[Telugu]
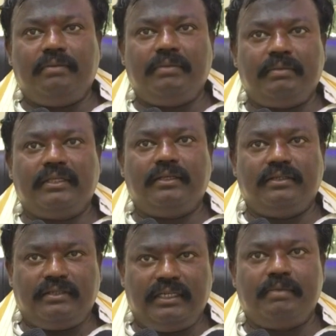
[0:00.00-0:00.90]
మేము
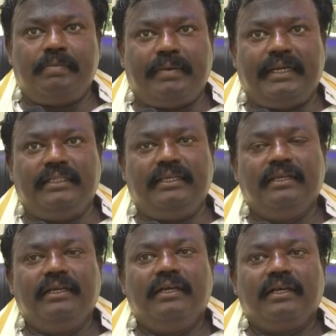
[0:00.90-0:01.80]
నియమింపబడింది
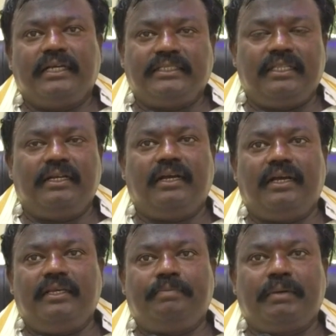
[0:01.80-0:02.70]
ఖచ్చితంగా
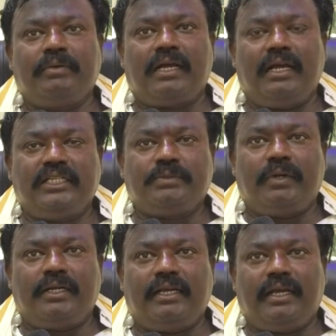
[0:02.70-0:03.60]
ఈ ప్రభు కాంగ్రెస్
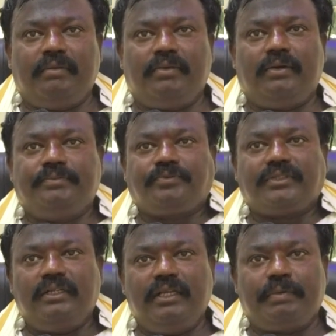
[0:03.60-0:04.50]
పార్టీ హయాంలో
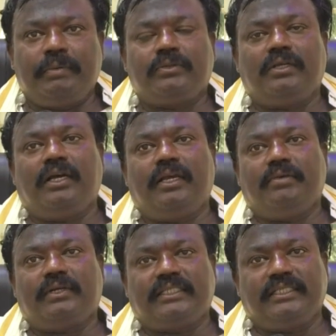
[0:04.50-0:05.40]
ఈ ప్రభుత్వ
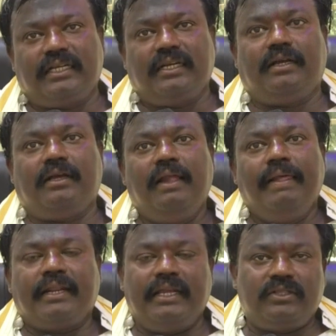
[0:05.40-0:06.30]
హయాంలో ఖచ్చితంగా
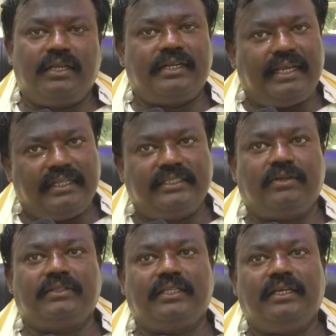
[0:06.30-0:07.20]
రైతులకు న్యాయం
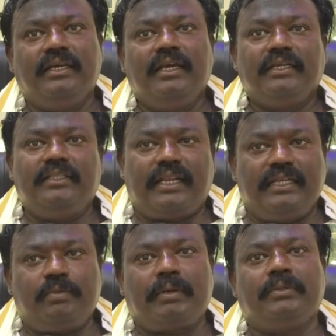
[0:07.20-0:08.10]
జరుగుతుంది ఇది
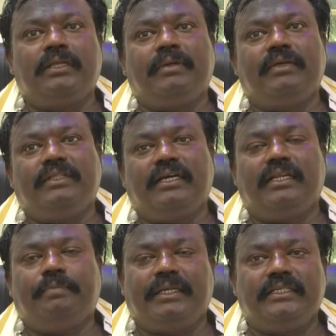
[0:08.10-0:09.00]
రైతు ప్రభుత్వం అనే
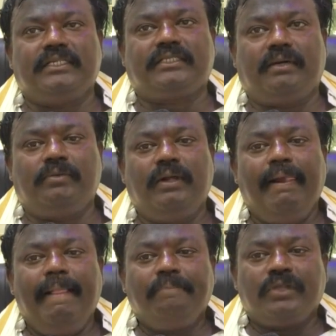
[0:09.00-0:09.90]
విధంగానే పనిచేస్తాము
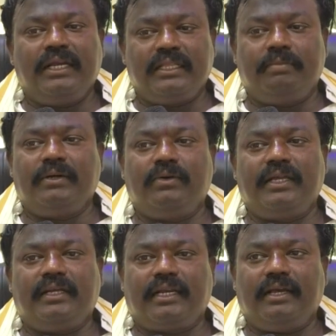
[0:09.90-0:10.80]
గతంలో కూడా
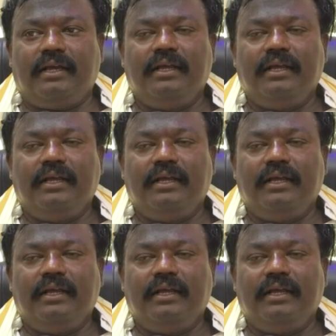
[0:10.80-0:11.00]
ఇక్కడ